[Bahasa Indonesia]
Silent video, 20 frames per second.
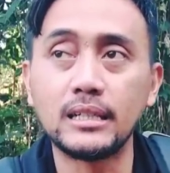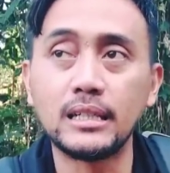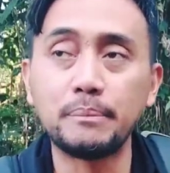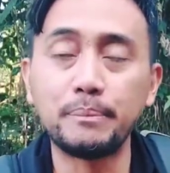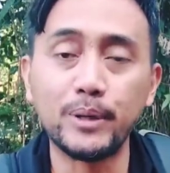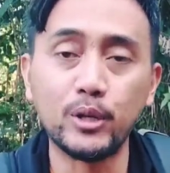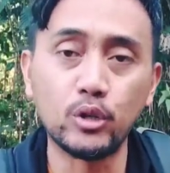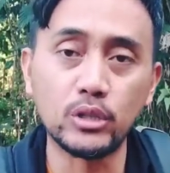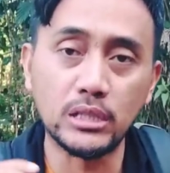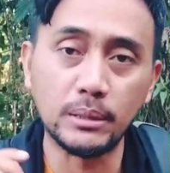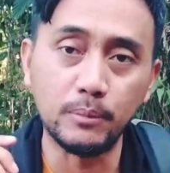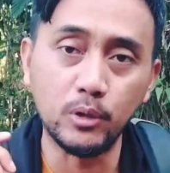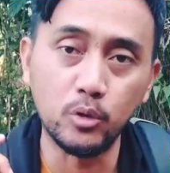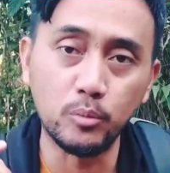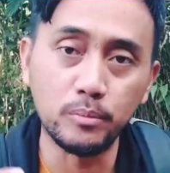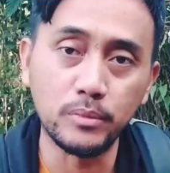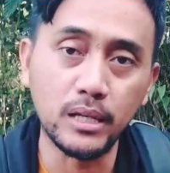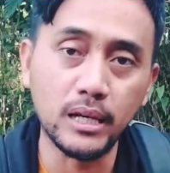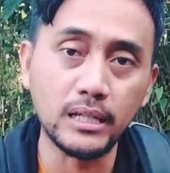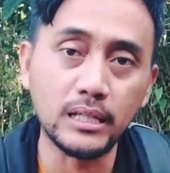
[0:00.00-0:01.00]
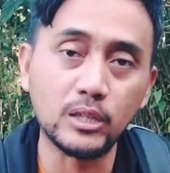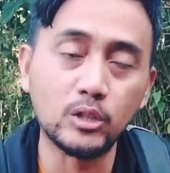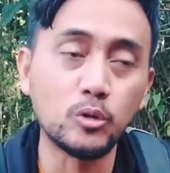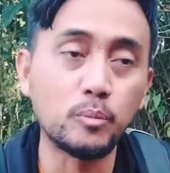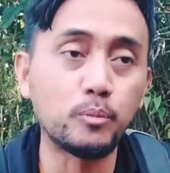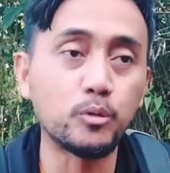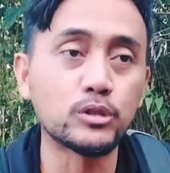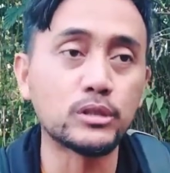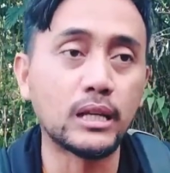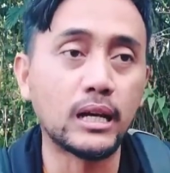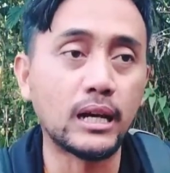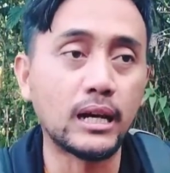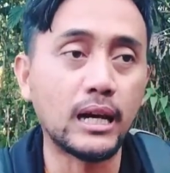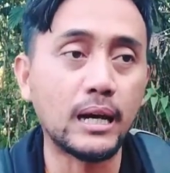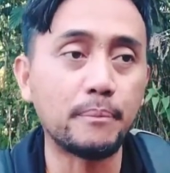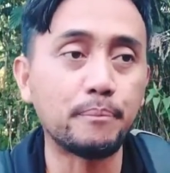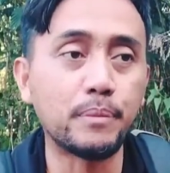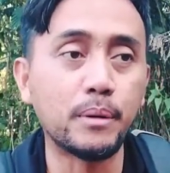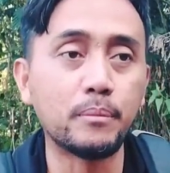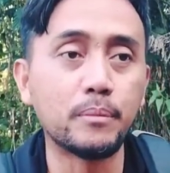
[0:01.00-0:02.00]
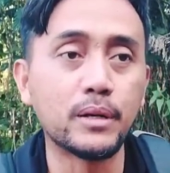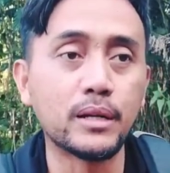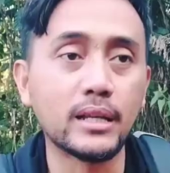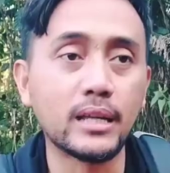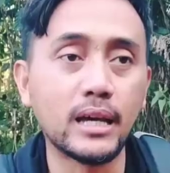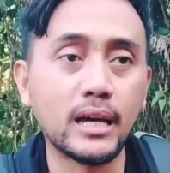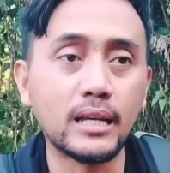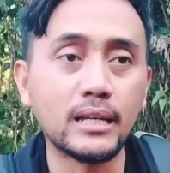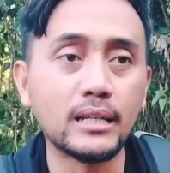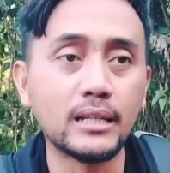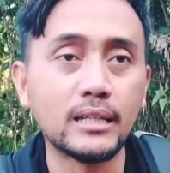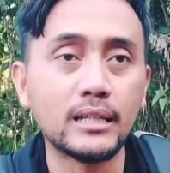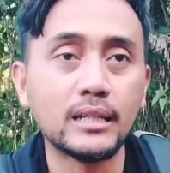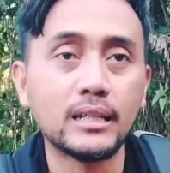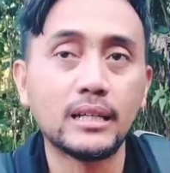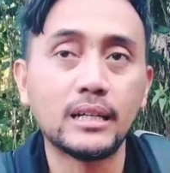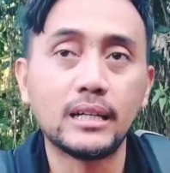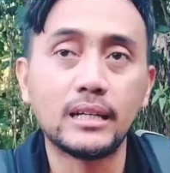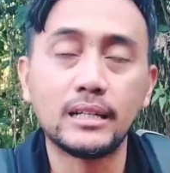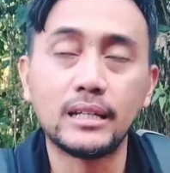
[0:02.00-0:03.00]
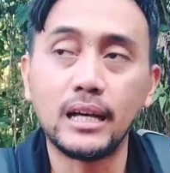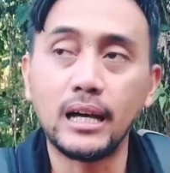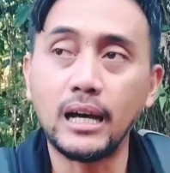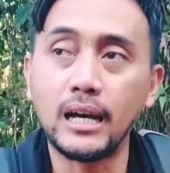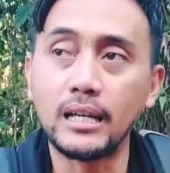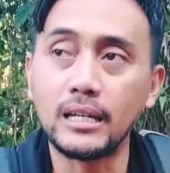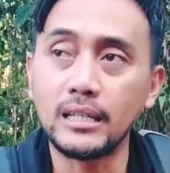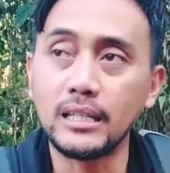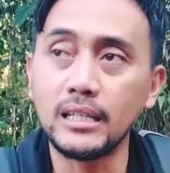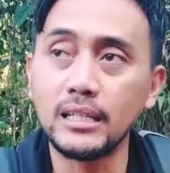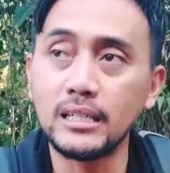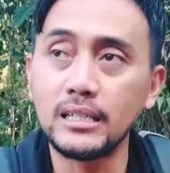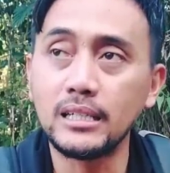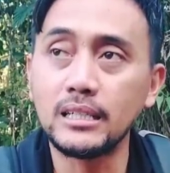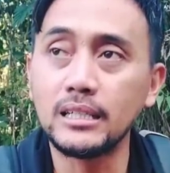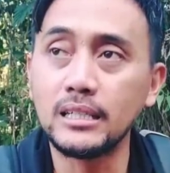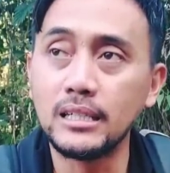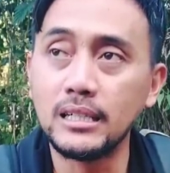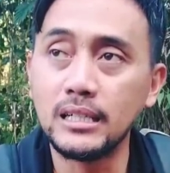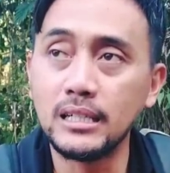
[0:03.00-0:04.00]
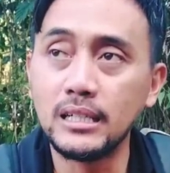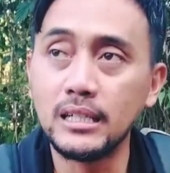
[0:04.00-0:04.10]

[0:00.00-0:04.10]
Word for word: di video sebelumnya itu pusaka pemberian dari e,